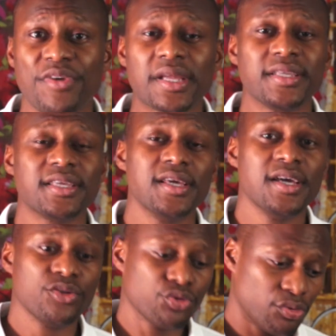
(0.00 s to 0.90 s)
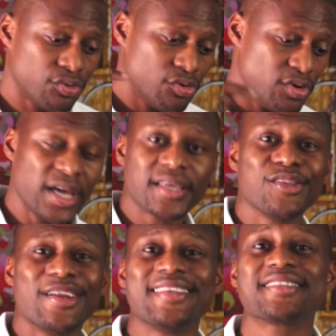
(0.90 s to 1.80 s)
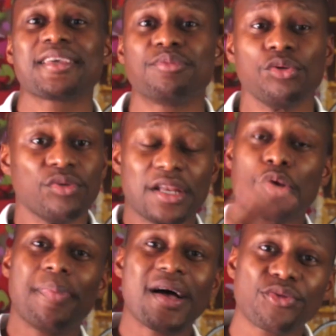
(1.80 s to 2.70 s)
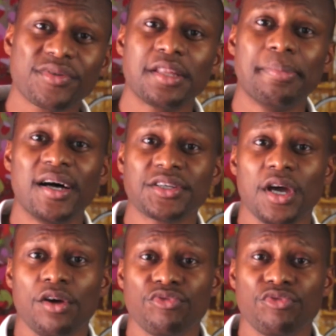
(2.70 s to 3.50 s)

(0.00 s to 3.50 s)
vous pouvez cliquer sur le lien qui est dans la description, quelque part sur cette page.